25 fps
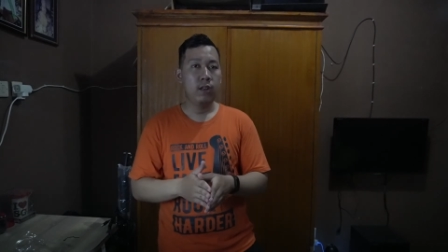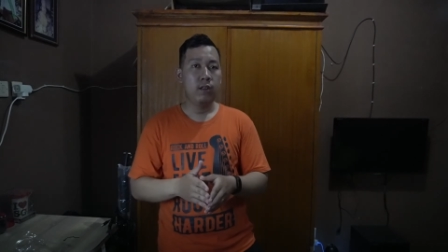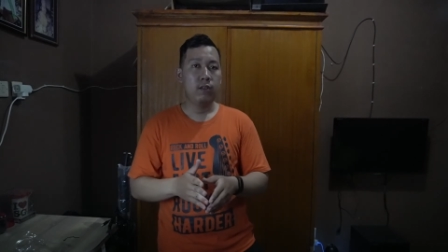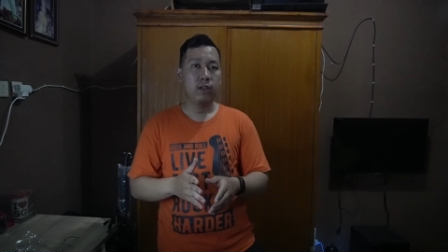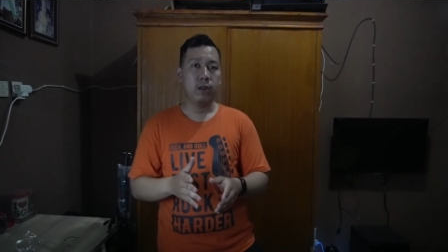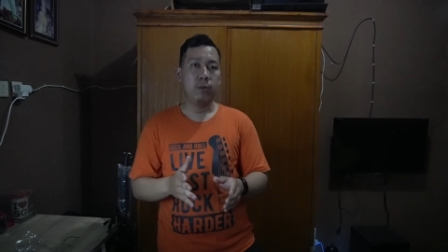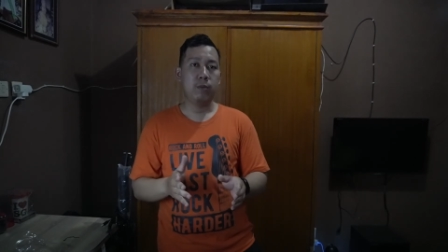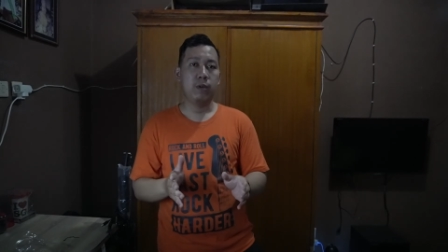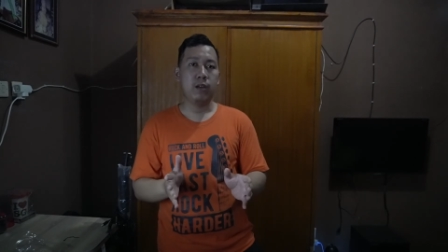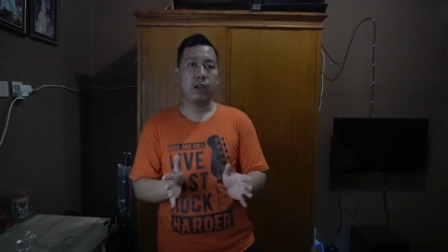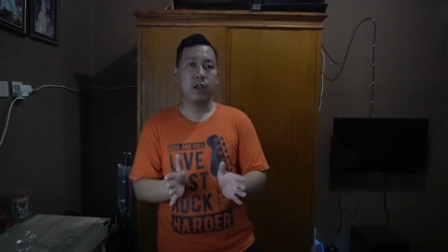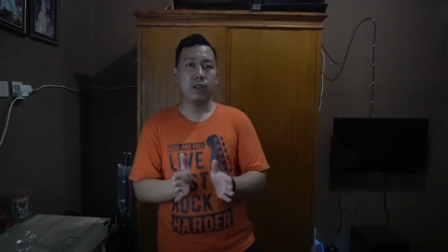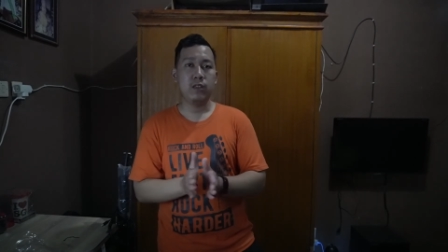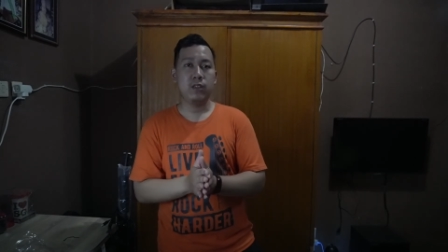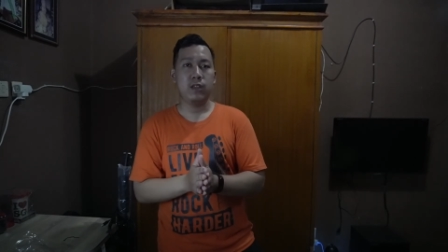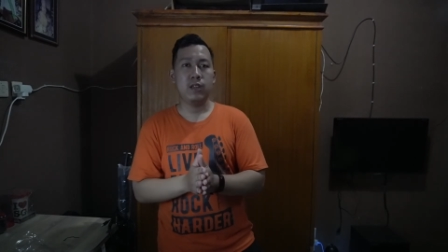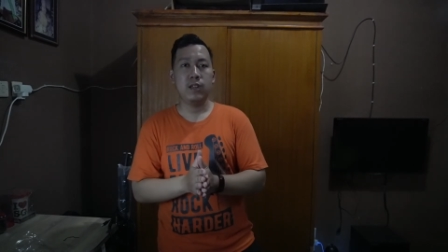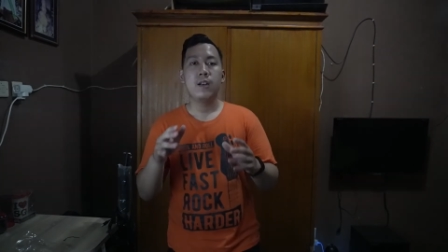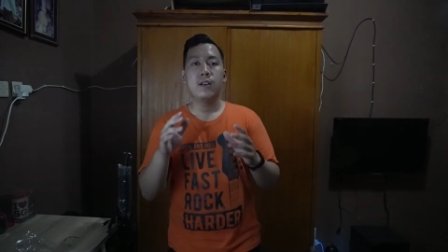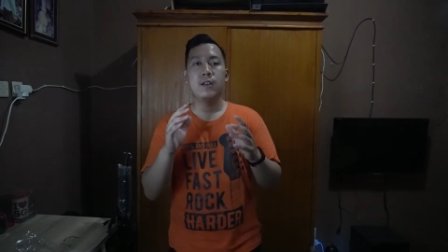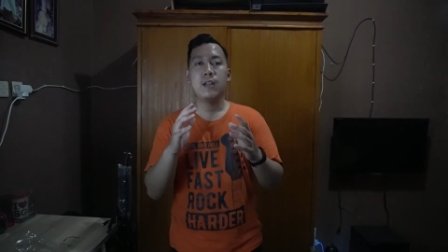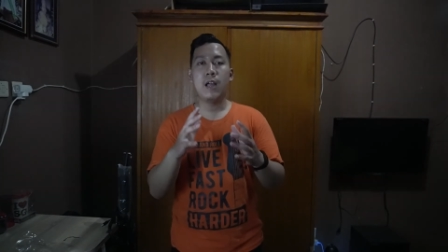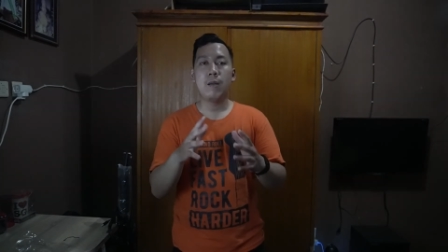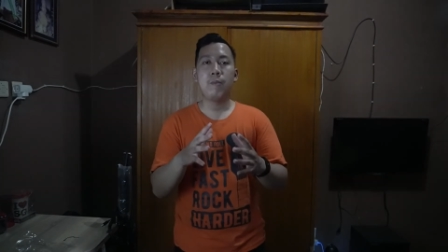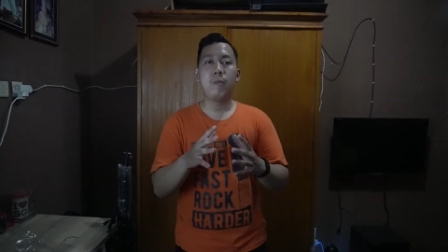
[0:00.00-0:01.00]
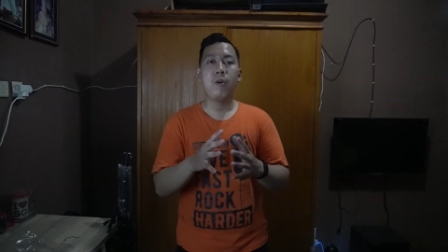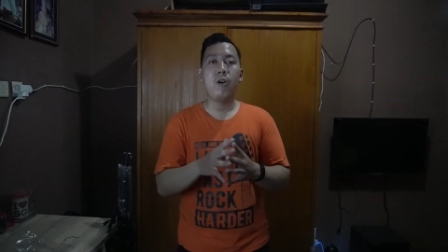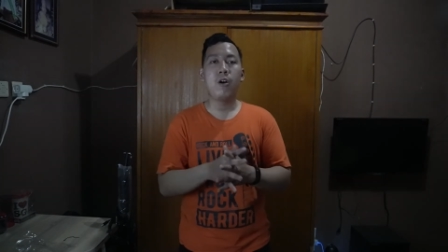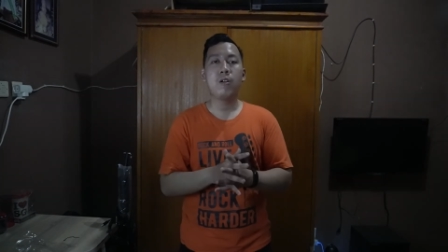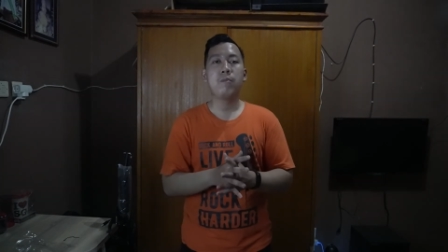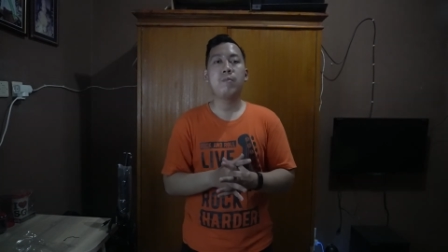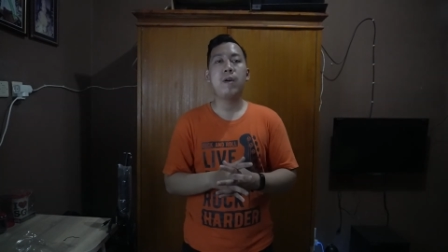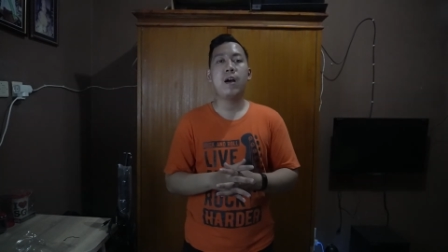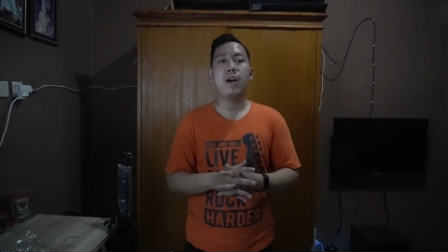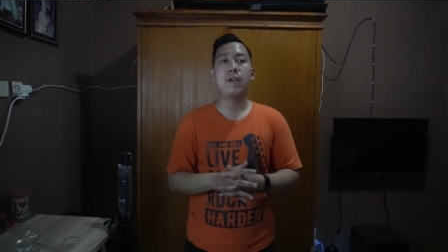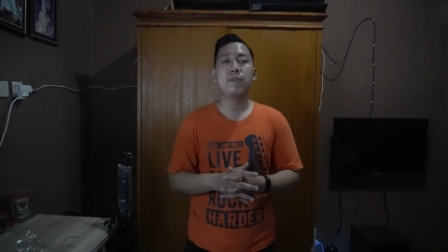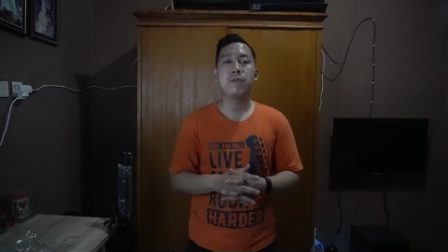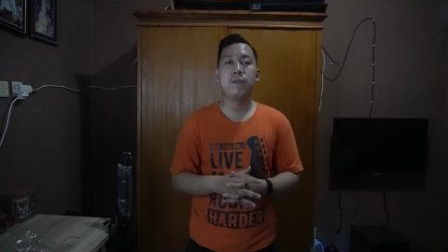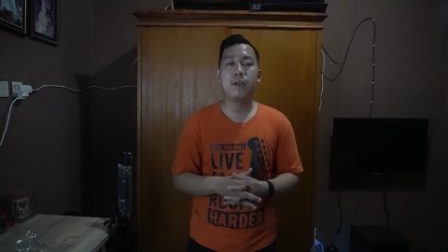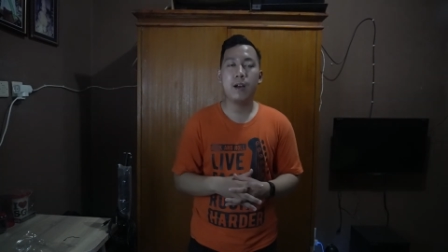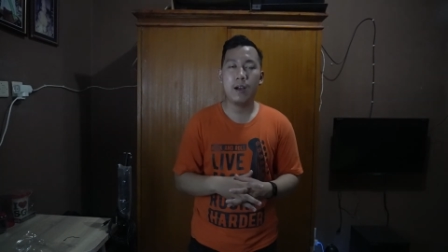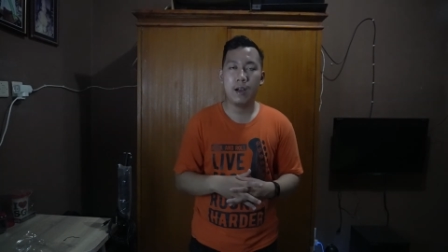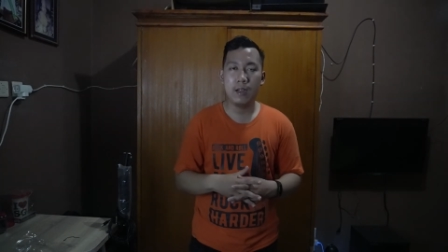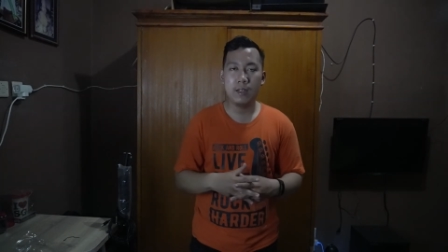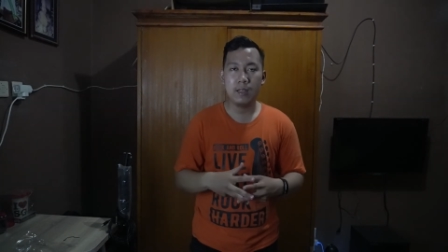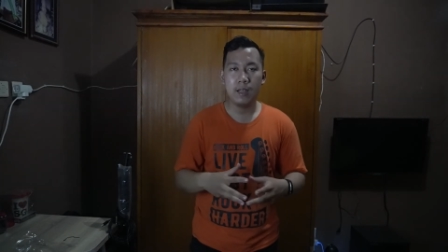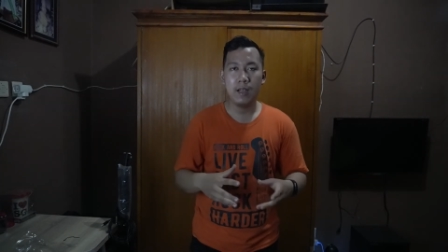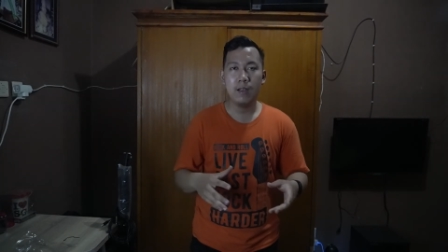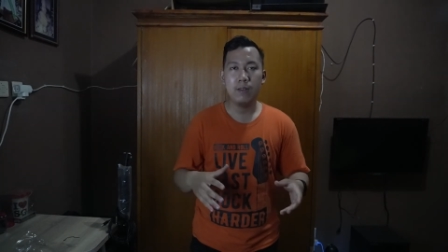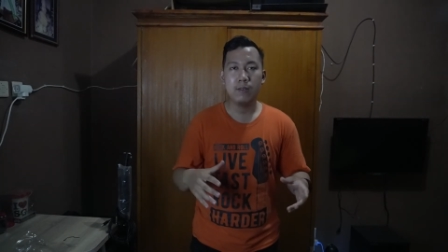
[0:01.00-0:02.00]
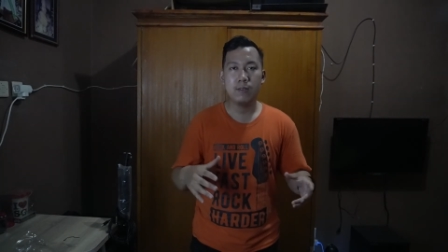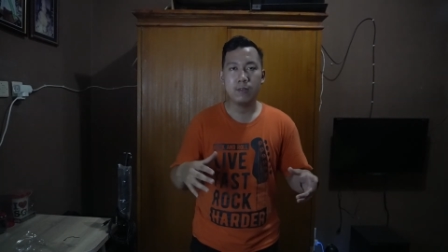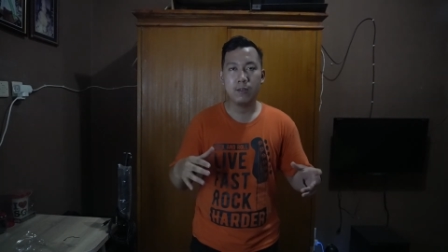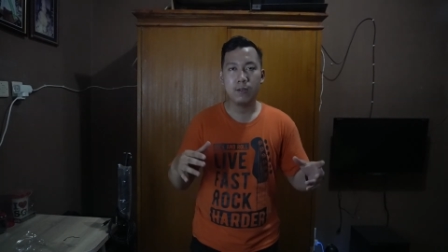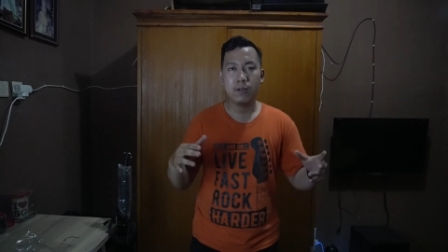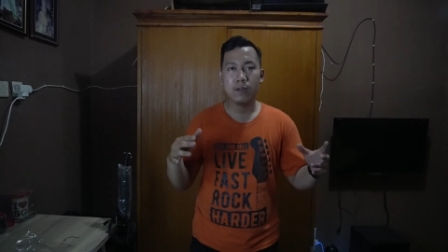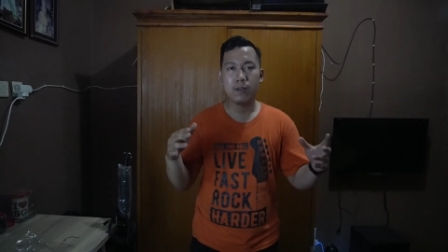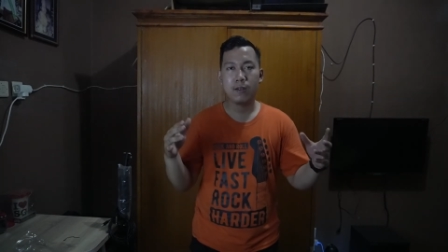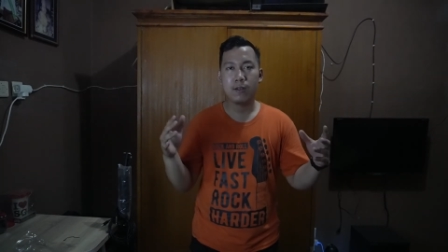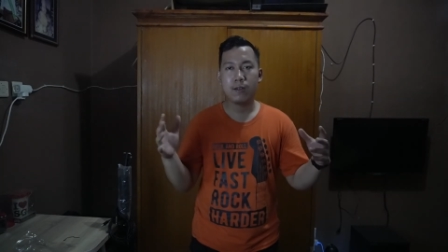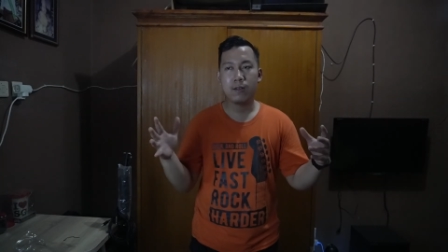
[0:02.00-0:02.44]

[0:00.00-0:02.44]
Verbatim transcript: terima kasih dan mohon maaf banget ya untuk